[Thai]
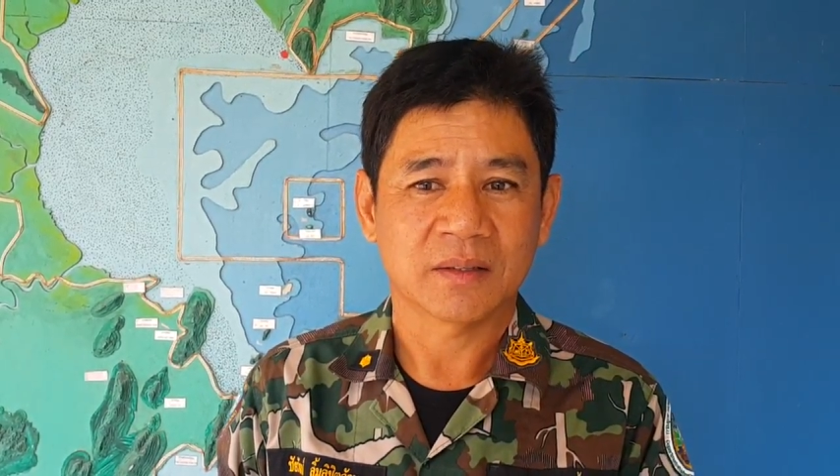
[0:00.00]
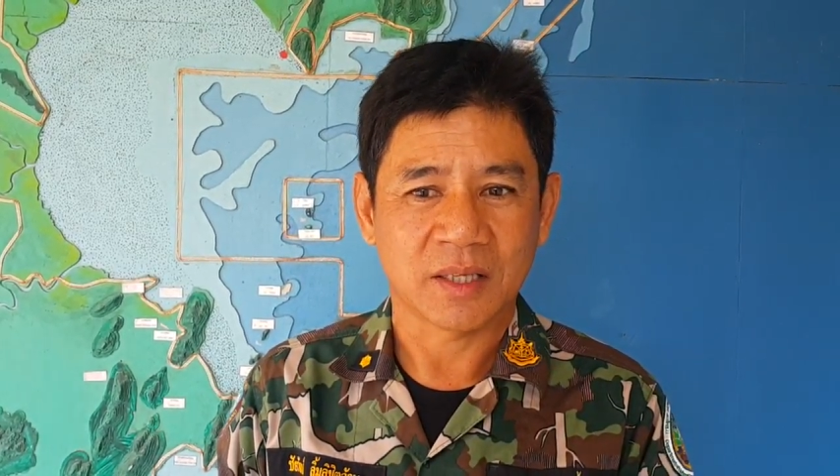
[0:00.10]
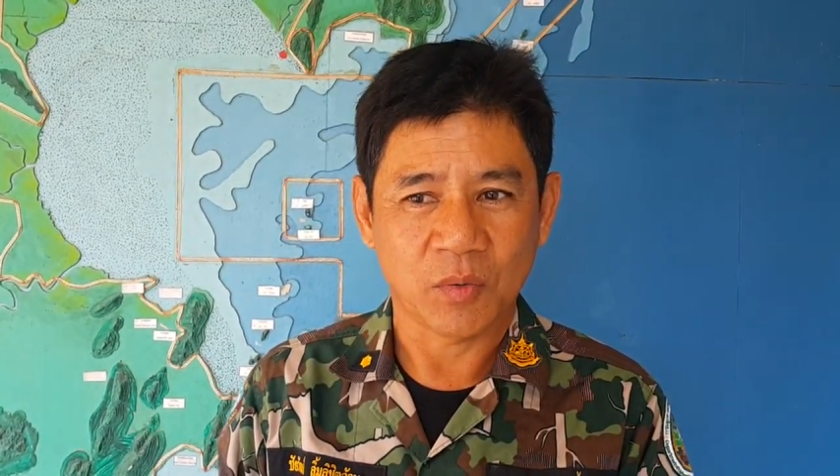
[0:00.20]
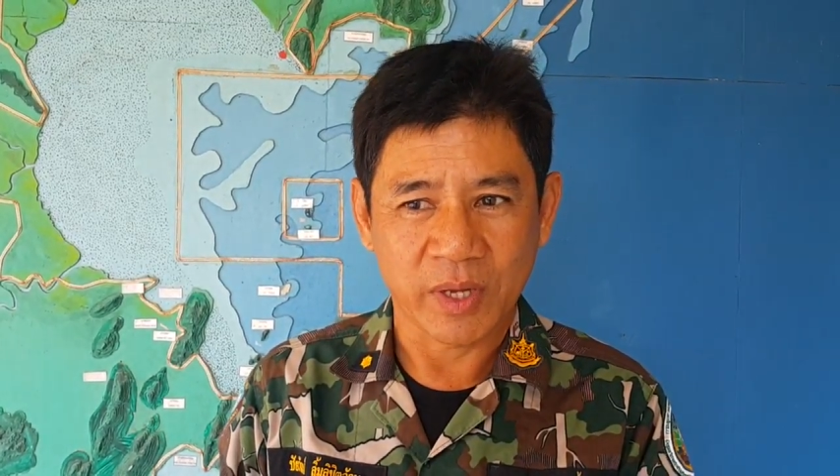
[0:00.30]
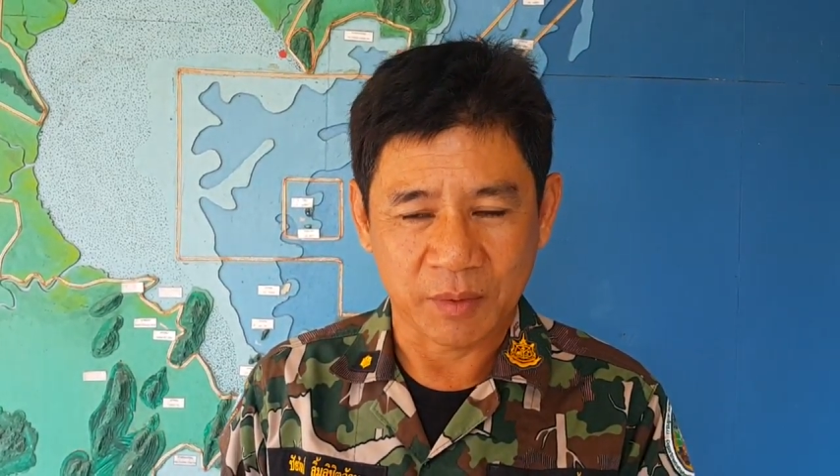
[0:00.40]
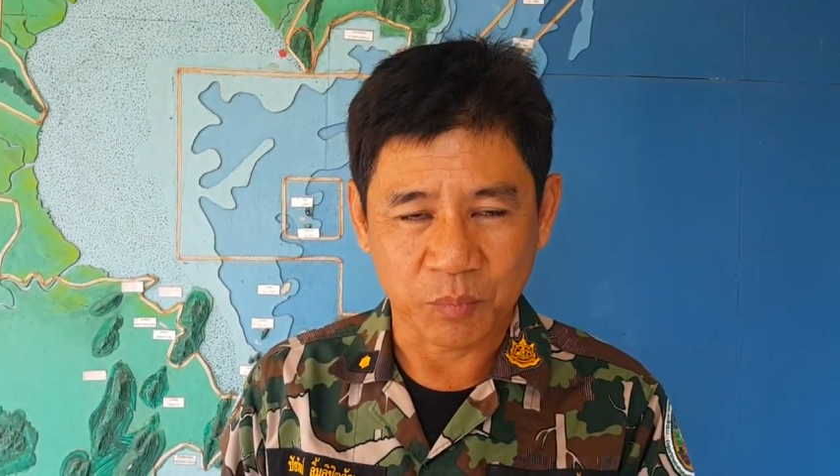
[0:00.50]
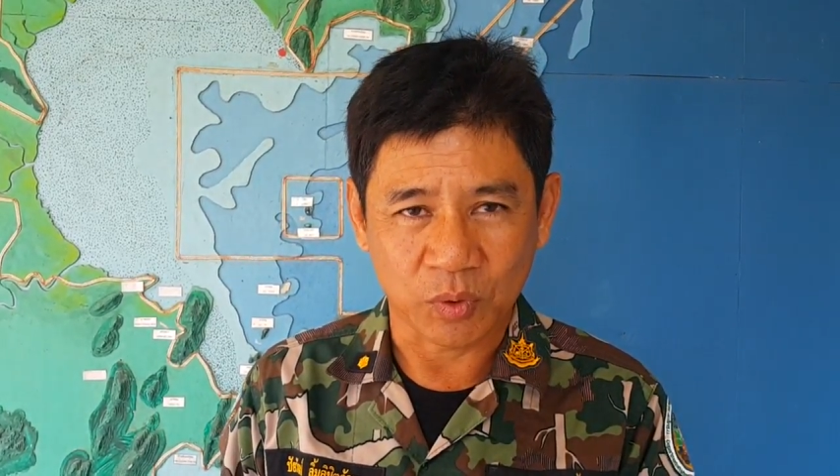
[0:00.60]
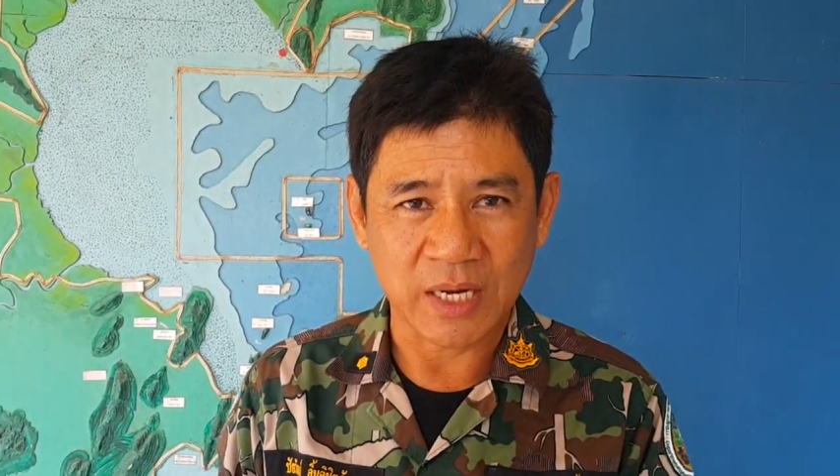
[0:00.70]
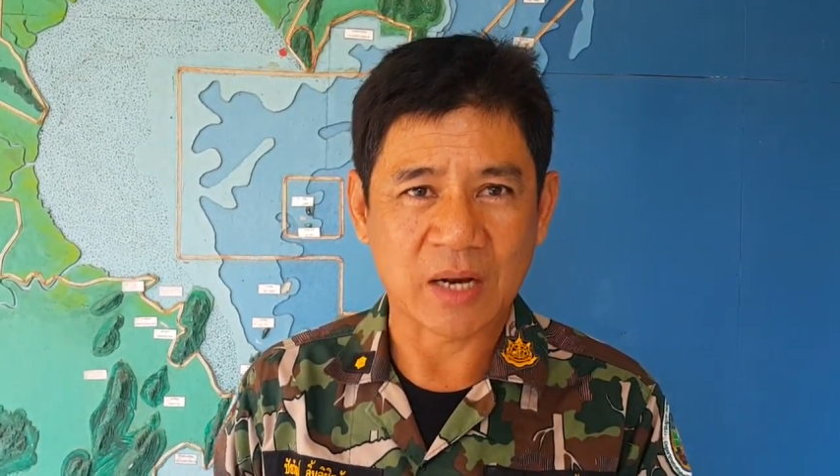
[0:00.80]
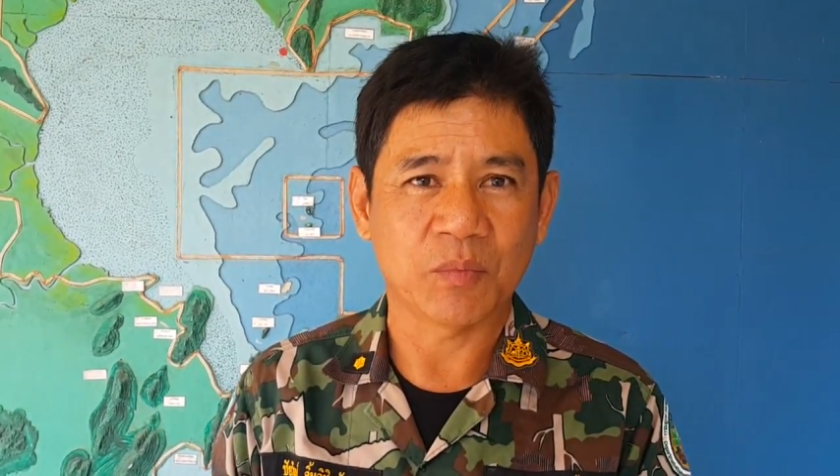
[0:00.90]
เราเห็นผ
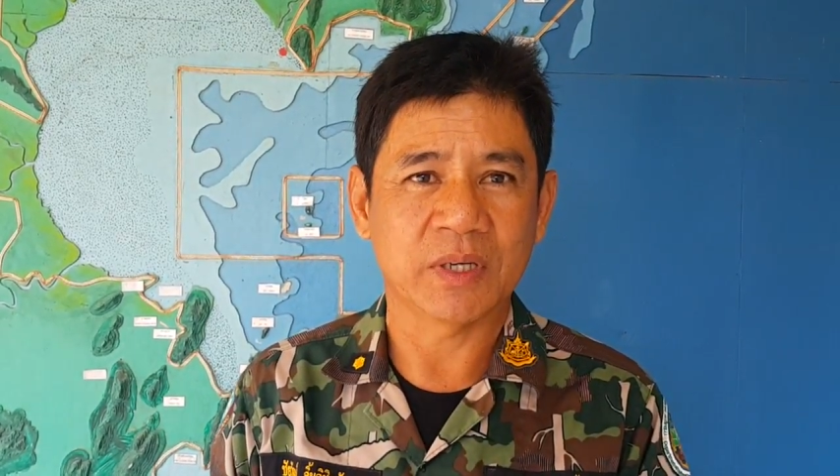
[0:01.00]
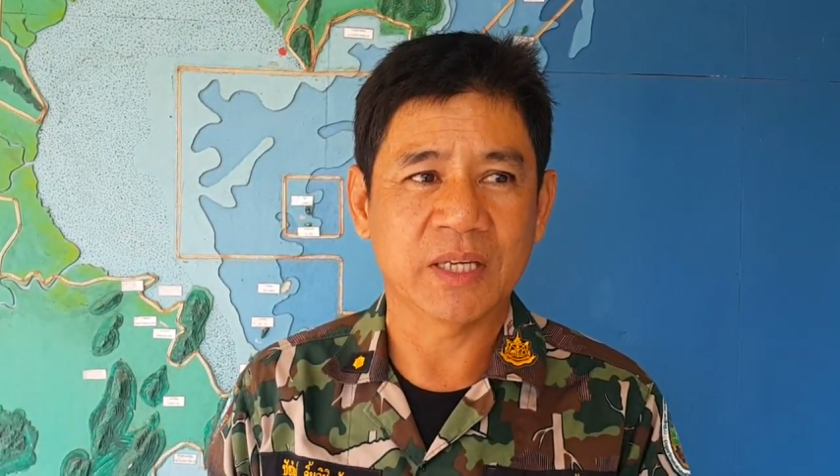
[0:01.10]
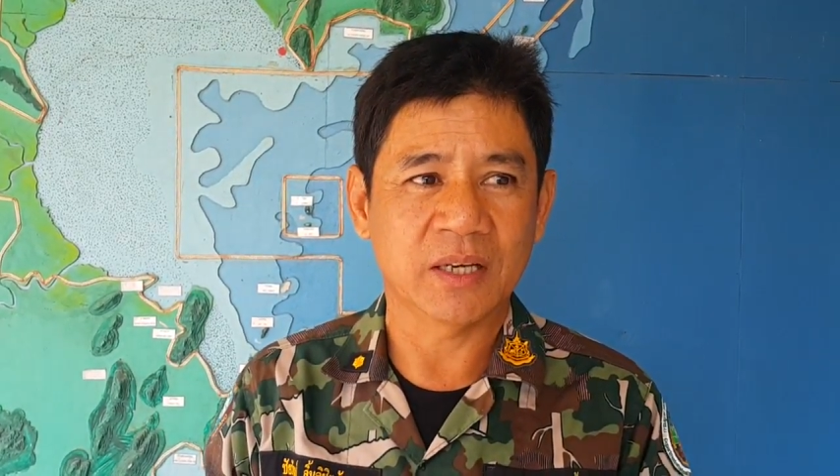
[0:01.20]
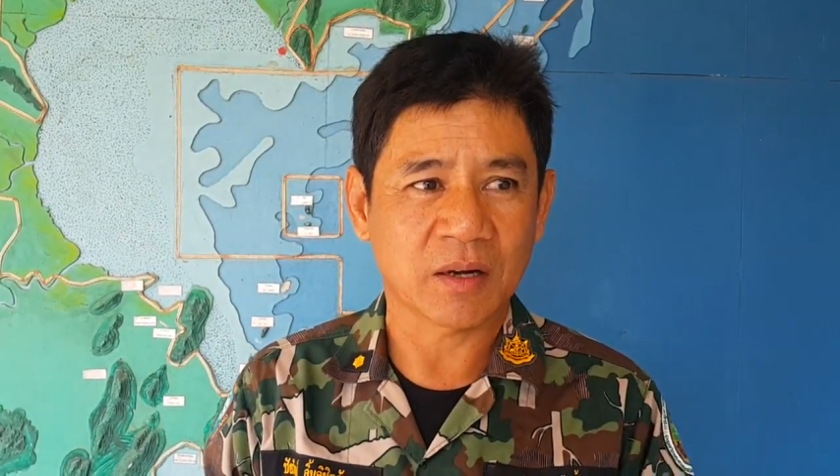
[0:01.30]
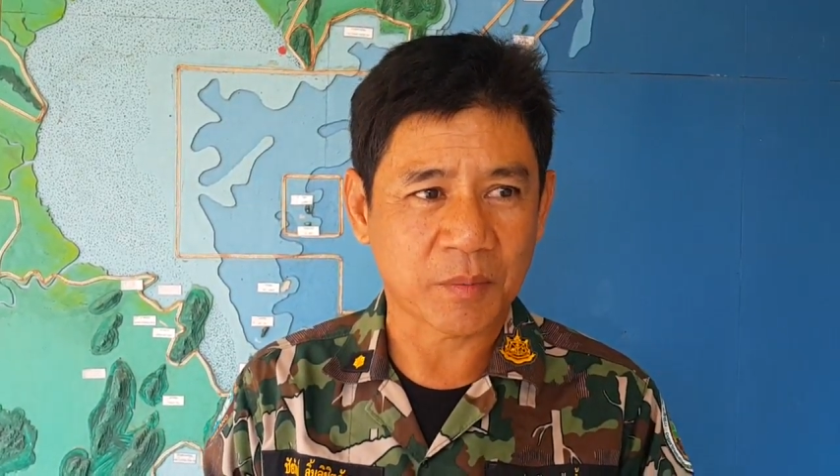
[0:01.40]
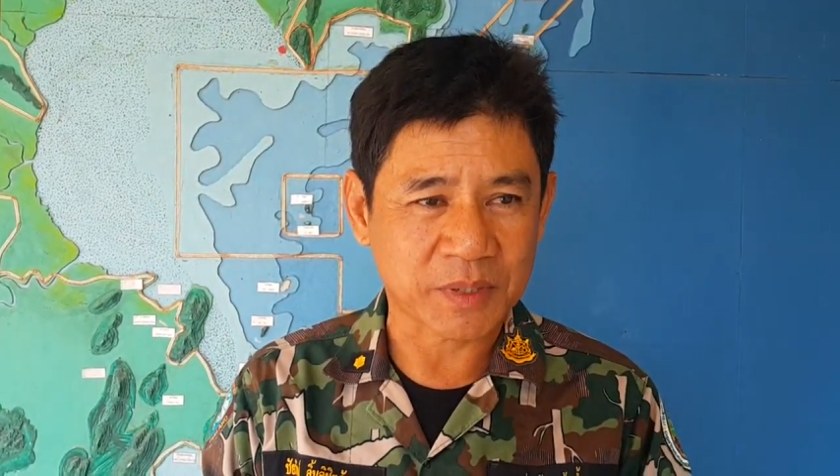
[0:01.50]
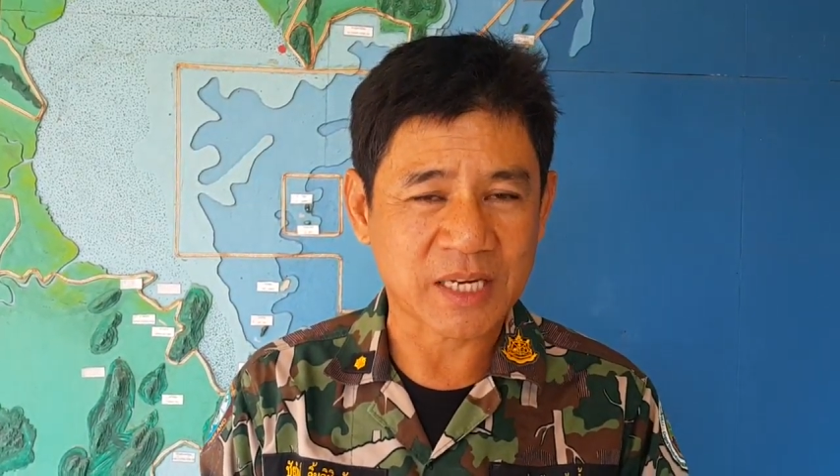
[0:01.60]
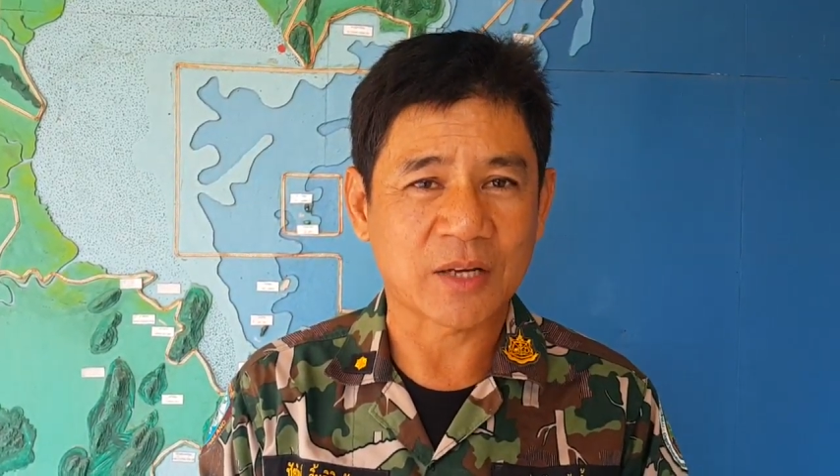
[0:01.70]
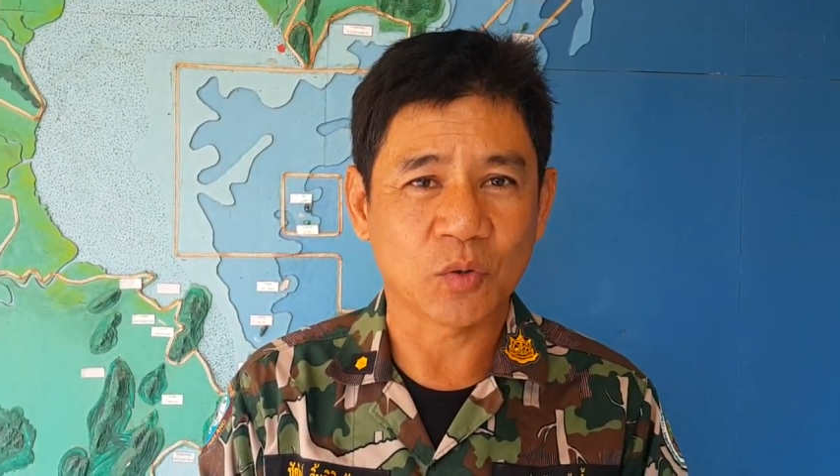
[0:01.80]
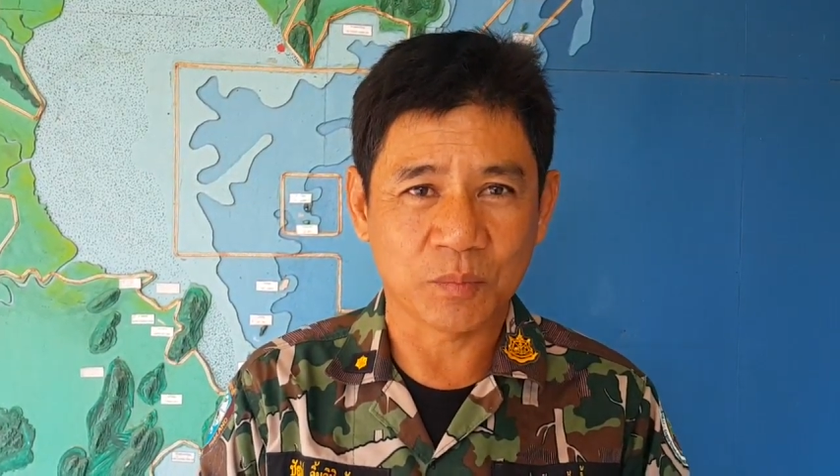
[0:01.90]
ลงานวันนี้แล้วก็ประ
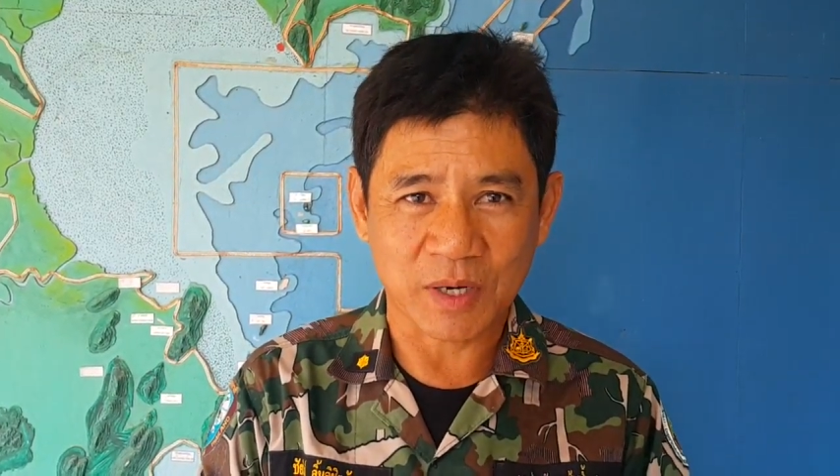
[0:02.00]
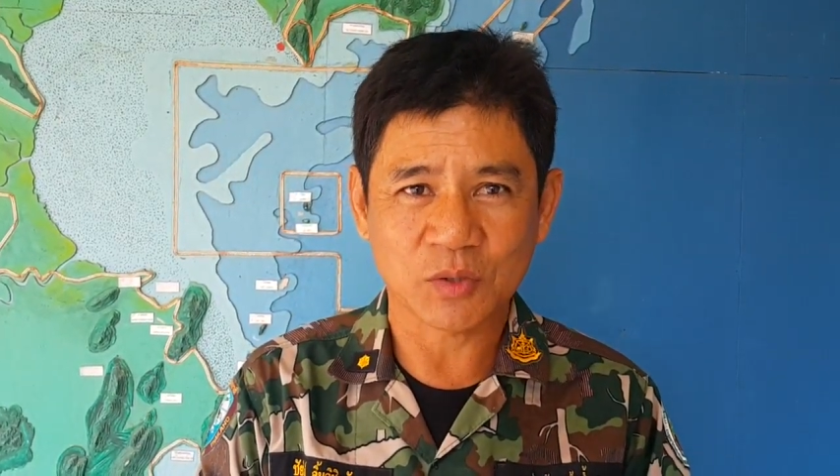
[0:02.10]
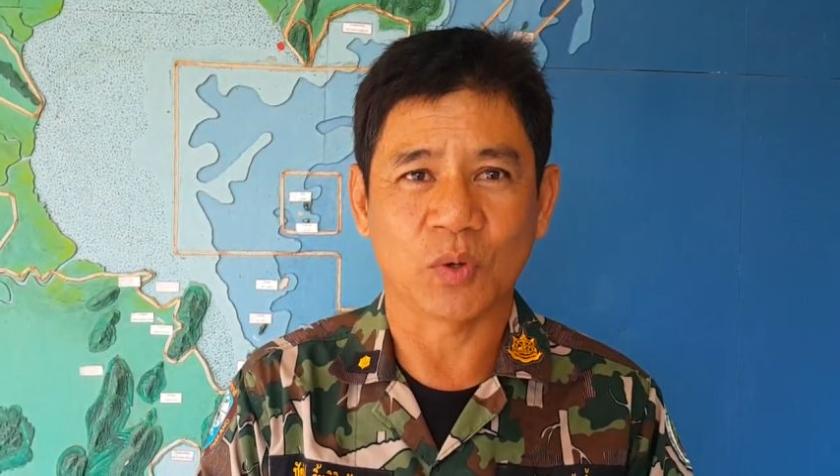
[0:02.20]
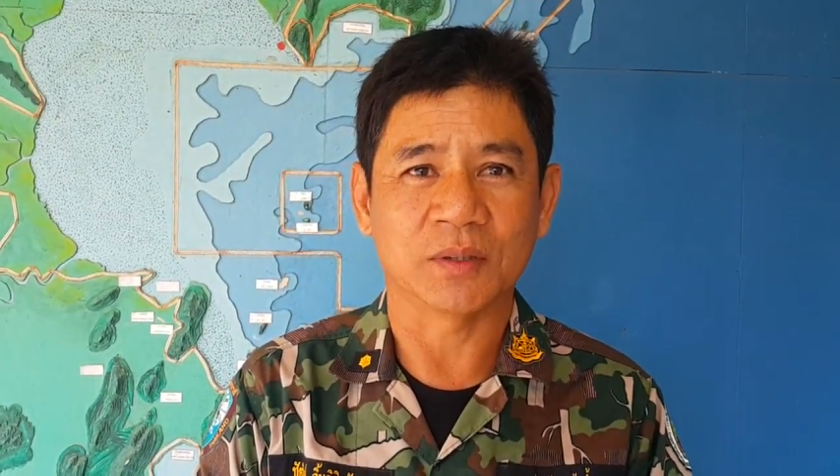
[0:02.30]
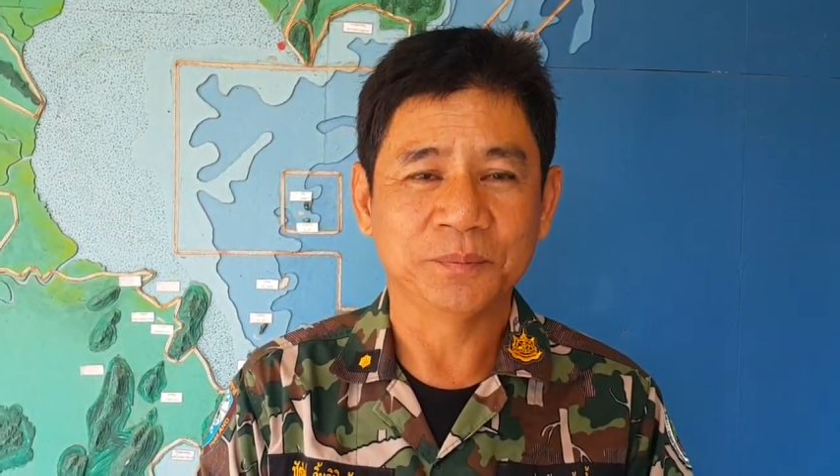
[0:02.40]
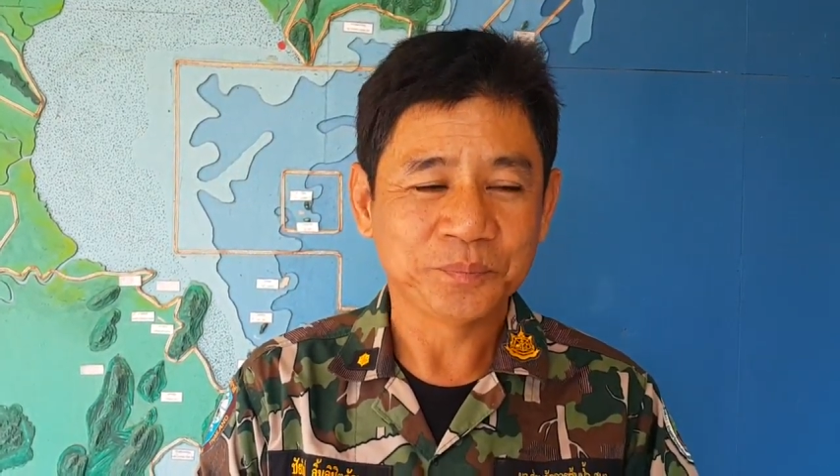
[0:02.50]
ชาชนบางส่วน